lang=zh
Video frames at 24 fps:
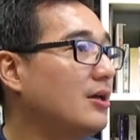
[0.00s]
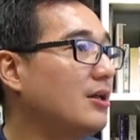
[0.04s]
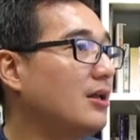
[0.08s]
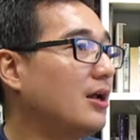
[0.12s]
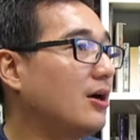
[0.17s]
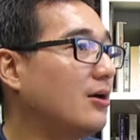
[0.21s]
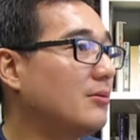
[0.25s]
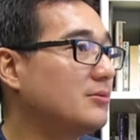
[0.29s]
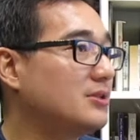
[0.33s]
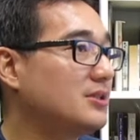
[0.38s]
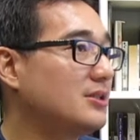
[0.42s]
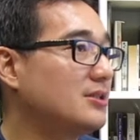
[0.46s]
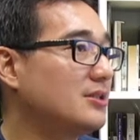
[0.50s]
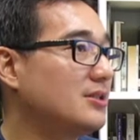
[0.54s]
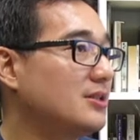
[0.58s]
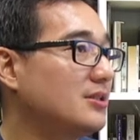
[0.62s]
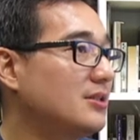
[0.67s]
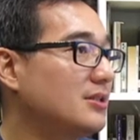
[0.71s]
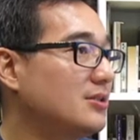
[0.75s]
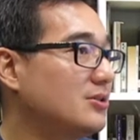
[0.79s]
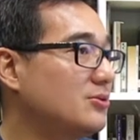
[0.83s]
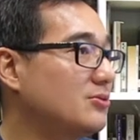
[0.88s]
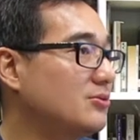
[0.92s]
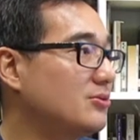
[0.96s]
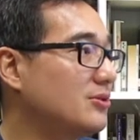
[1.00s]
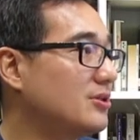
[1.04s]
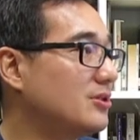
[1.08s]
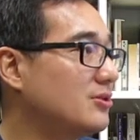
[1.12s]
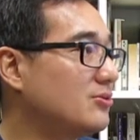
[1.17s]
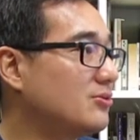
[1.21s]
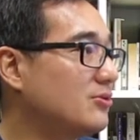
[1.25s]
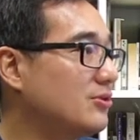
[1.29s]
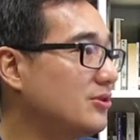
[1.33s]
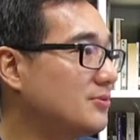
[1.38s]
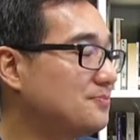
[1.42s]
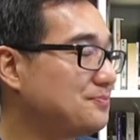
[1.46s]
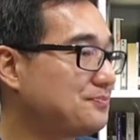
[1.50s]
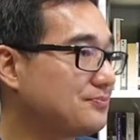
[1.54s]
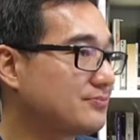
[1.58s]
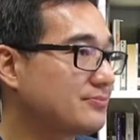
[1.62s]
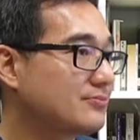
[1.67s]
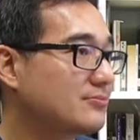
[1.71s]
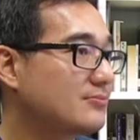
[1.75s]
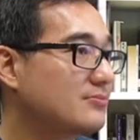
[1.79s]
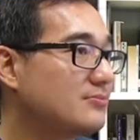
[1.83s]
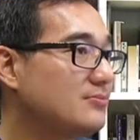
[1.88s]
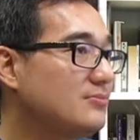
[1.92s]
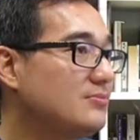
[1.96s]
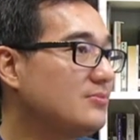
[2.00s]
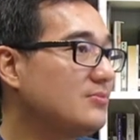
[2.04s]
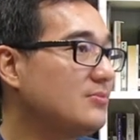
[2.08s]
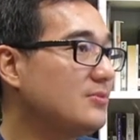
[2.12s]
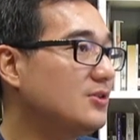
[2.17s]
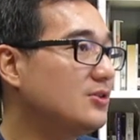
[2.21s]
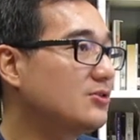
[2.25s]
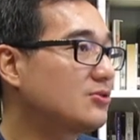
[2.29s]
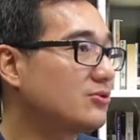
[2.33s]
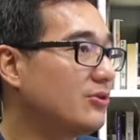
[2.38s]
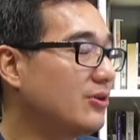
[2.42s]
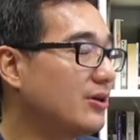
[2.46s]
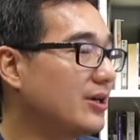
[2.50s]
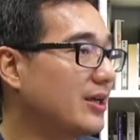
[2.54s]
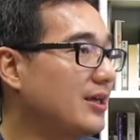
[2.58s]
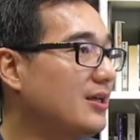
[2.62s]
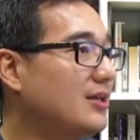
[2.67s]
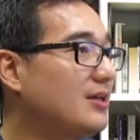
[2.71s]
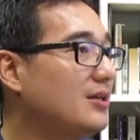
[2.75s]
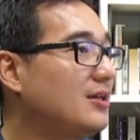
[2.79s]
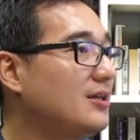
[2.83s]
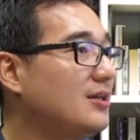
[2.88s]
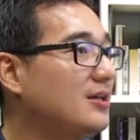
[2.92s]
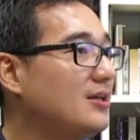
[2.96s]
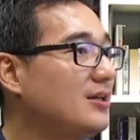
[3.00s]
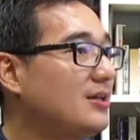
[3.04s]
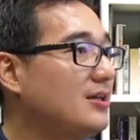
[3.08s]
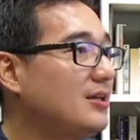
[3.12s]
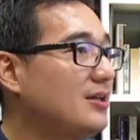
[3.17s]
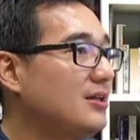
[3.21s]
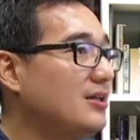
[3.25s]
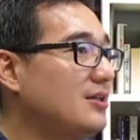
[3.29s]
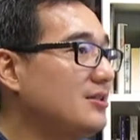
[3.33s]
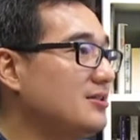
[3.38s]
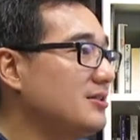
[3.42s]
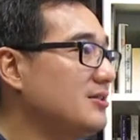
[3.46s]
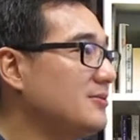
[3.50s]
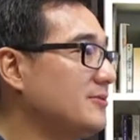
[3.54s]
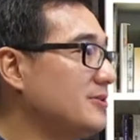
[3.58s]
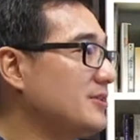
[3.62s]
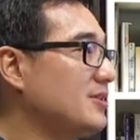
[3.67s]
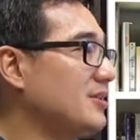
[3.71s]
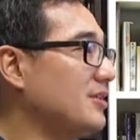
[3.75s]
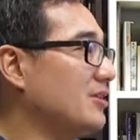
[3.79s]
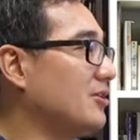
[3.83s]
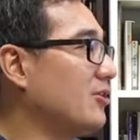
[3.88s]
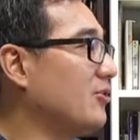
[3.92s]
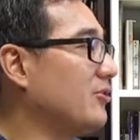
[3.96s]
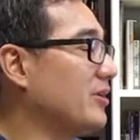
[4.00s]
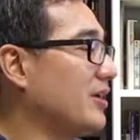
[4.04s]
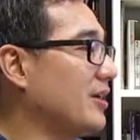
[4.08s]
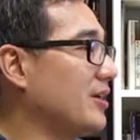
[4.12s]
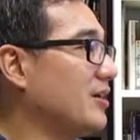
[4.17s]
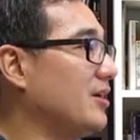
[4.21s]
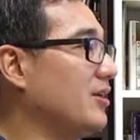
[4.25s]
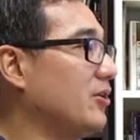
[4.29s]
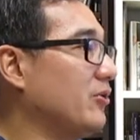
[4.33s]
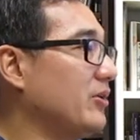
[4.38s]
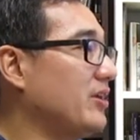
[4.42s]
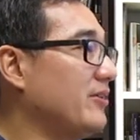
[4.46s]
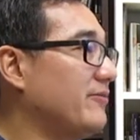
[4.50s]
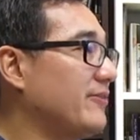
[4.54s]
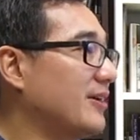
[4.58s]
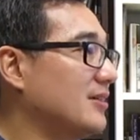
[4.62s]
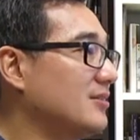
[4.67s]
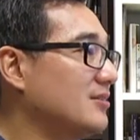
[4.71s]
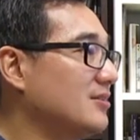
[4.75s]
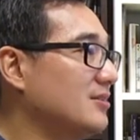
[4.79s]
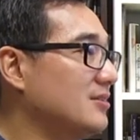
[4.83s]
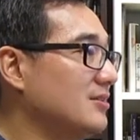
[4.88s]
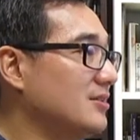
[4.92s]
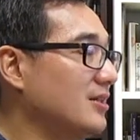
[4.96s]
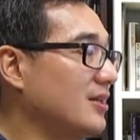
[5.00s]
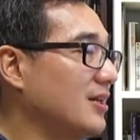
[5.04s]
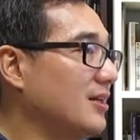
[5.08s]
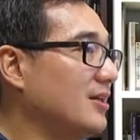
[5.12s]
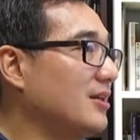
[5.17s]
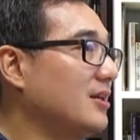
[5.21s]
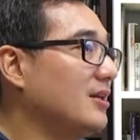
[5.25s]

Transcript: 然后渐渐的觉得说，说哎，是不是以后也可以有一番事业？